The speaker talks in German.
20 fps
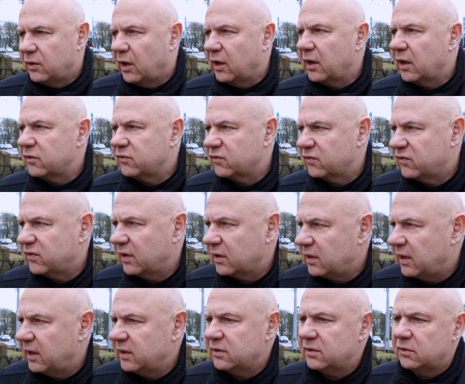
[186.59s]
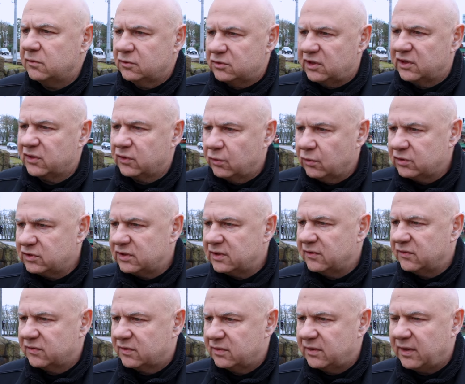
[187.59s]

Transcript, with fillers: Naja, es ist ja gleich in der Lutherkirche das